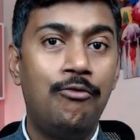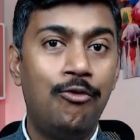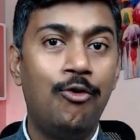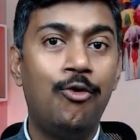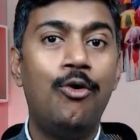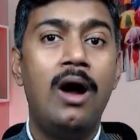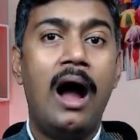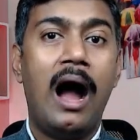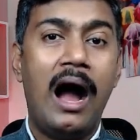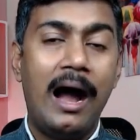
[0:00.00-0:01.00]
वो
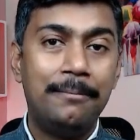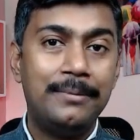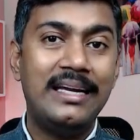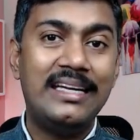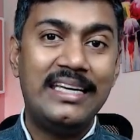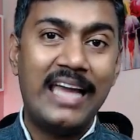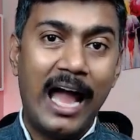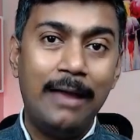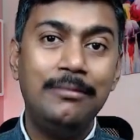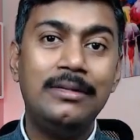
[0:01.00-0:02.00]
आपके
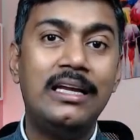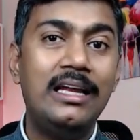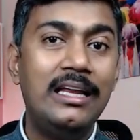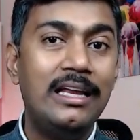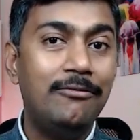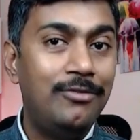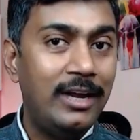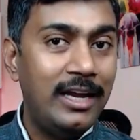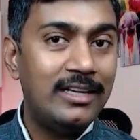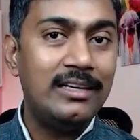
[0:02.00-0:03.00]
टाइम के लिए
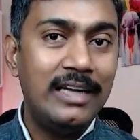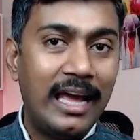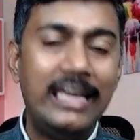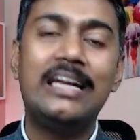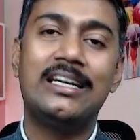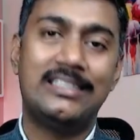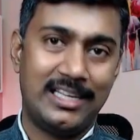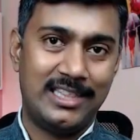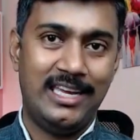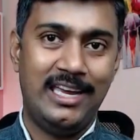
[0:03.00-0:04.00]
वेट नहीं कर
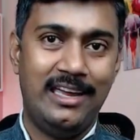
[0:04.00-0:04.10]
सकते